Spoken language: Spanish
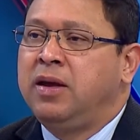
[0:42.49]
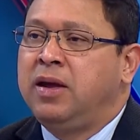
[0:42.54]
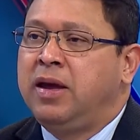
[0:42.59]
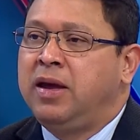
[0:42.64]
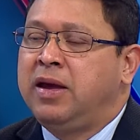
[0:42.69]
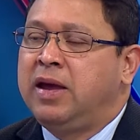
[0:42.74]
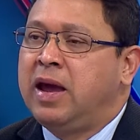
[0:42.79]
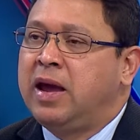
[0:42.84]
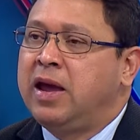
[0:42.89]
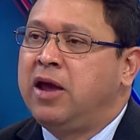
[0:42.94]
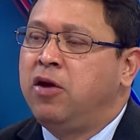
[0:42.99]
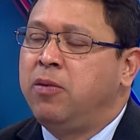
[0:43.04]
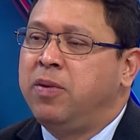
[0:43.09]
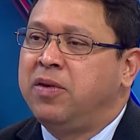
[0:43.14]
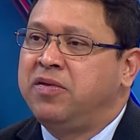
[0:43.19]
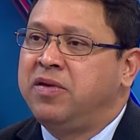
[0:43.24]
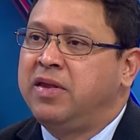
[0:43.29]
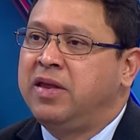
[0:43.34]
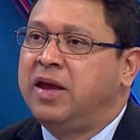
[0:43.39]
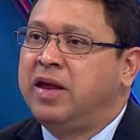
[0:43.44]
es que aquellos
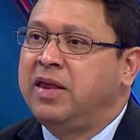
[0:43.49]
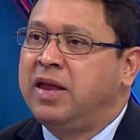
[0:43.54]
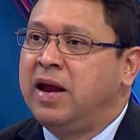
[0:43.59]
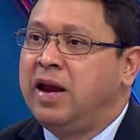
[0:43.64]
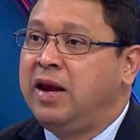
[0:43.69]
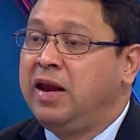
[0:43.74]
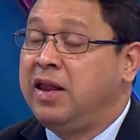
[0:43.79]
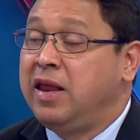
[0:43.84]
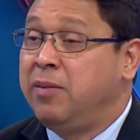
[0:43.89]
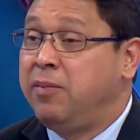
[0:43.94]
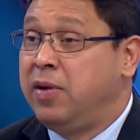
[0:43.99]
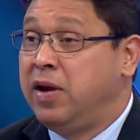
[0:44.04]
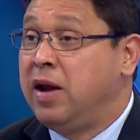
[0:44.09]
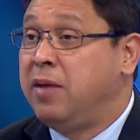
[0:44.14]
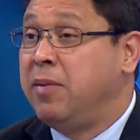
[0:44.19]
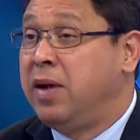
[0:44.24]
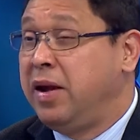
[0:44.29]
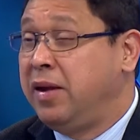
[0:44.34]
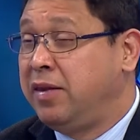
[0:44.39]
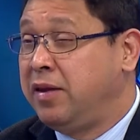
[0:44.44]
pacientes que están en lista de espera
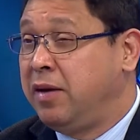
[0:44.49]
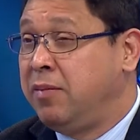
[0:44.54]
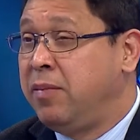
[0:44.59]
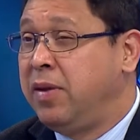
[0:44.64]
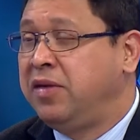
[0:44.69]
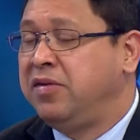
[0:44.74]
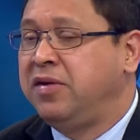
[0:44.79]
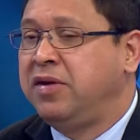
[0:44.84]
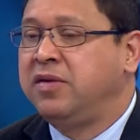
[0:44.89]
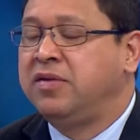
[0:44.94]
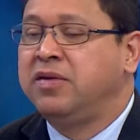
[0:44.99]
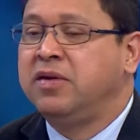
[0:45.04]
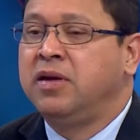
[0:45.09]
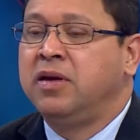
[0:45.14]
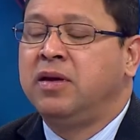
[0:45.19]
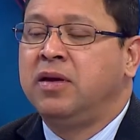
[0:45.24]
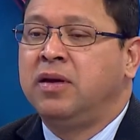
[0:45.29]
más de tres meses